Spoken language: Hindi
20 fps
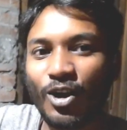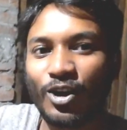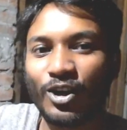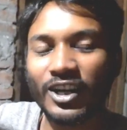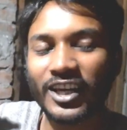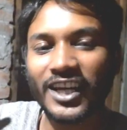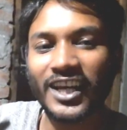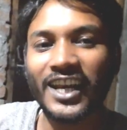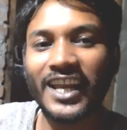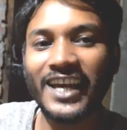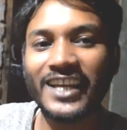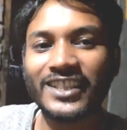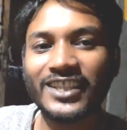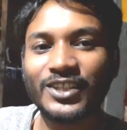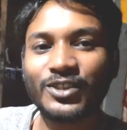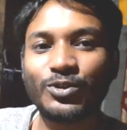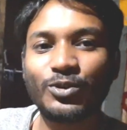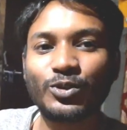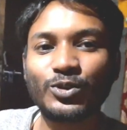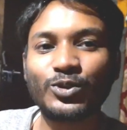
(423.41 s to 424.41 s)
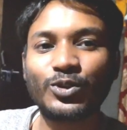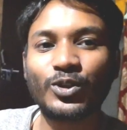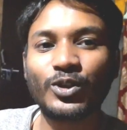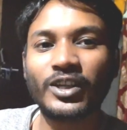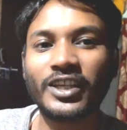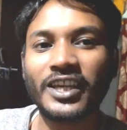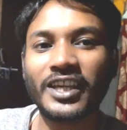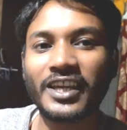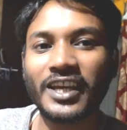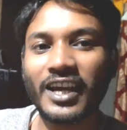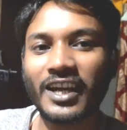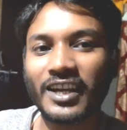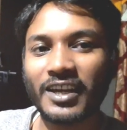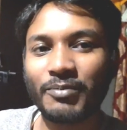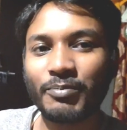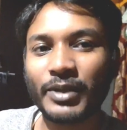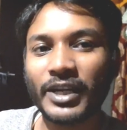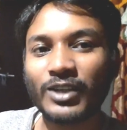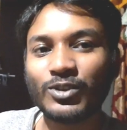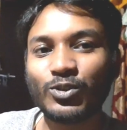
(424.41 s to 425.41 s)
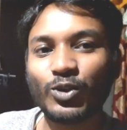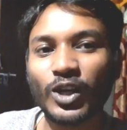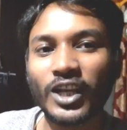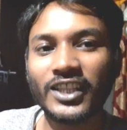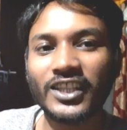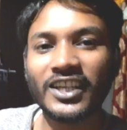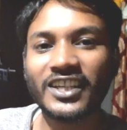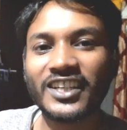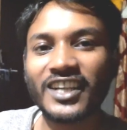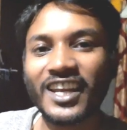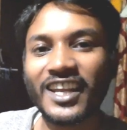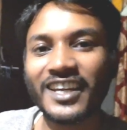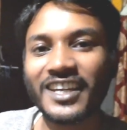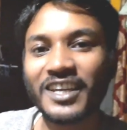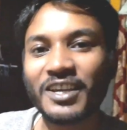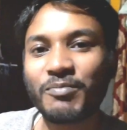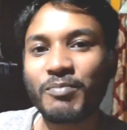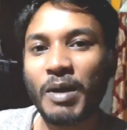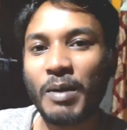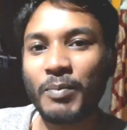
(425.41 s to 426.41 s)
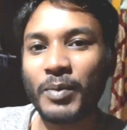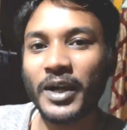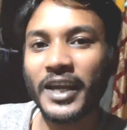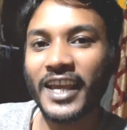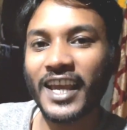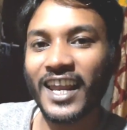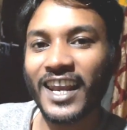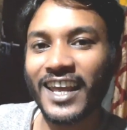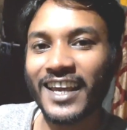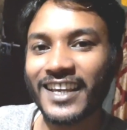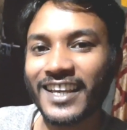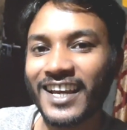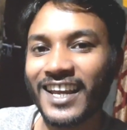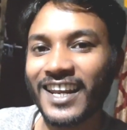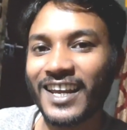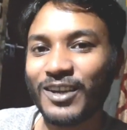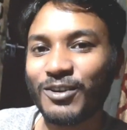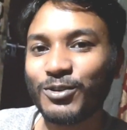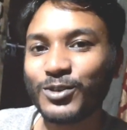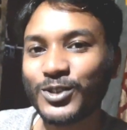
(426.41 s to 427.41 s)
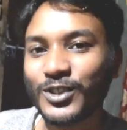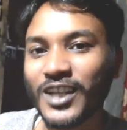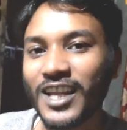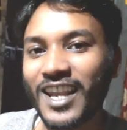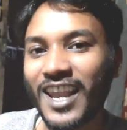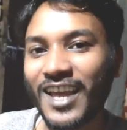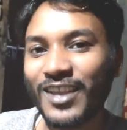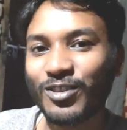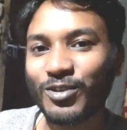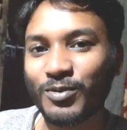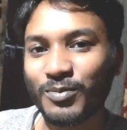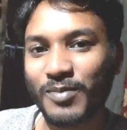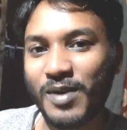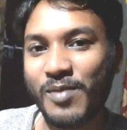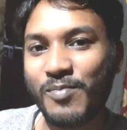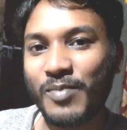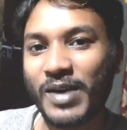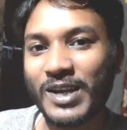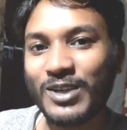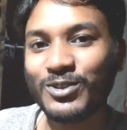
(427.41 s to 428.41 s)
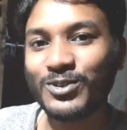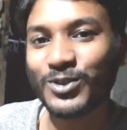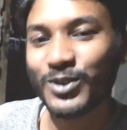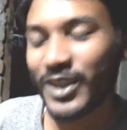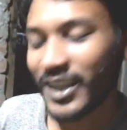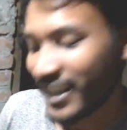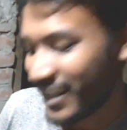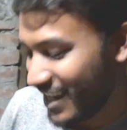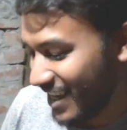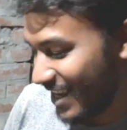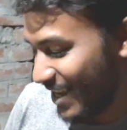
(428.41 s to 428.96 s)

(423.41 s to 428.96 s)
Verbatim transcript: और कल आए थे तो जो ये आके मेरा झोला देखने लगे कि पापा क्या लाए क्या लाए कुछ नहीं लाए तो हम मायूस हो गए